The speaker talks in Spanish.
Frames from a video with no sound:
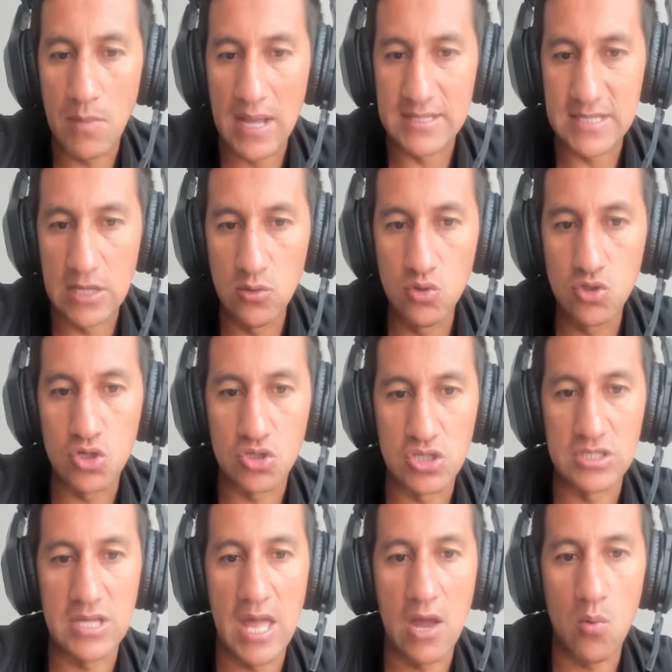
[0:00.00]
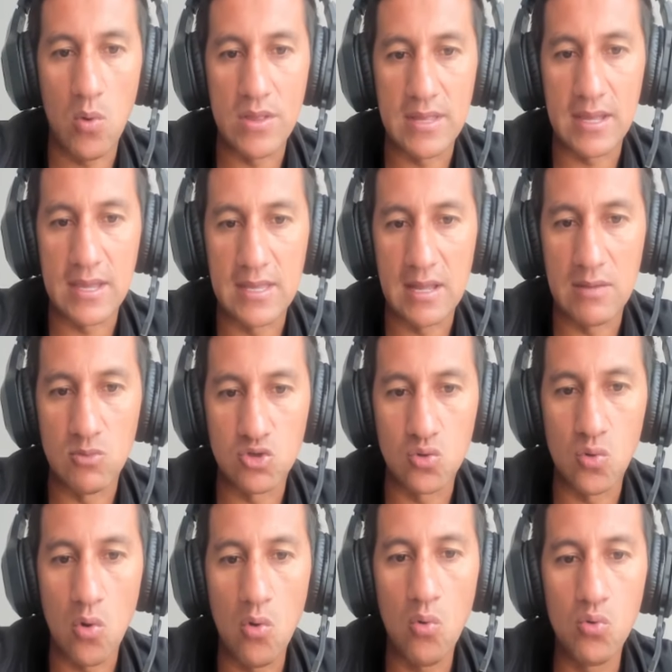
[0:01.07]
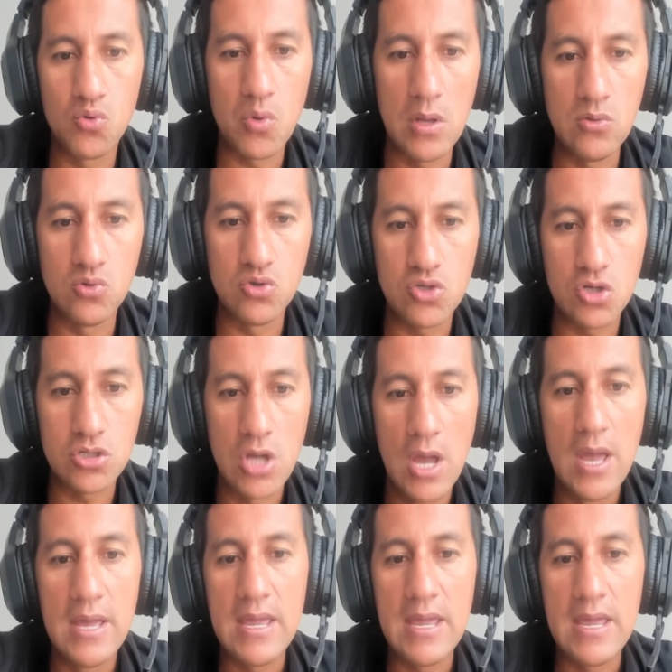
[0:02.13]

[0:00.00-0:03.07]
más anuncios, si se dan cuenta, aquí tenemos un conjunto de anuncios